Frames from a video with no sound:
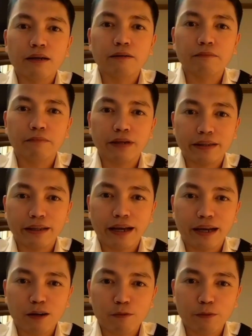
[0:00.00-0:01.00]
Magandang
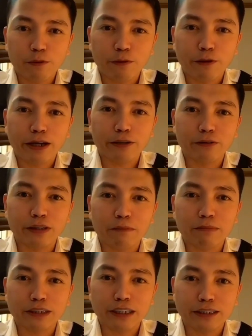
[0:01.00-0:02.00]
araw po. Ngayon ay
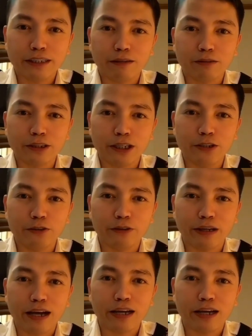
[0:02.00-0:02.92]
magsha-share ako sa inyo ng